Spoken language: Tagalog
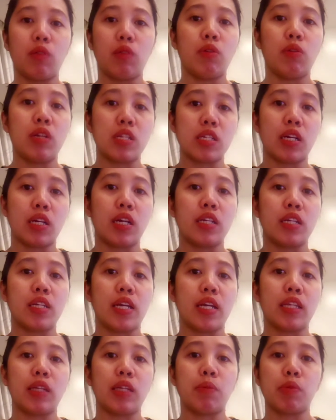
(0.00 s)
ko lang sa
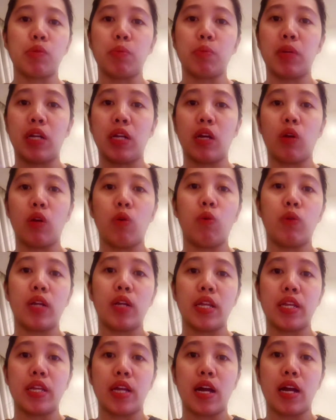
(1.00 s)
kanya, tapos
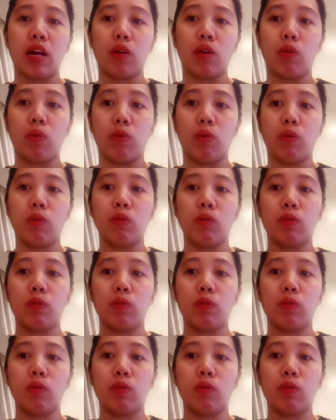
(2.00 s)
pinagunan niya ako.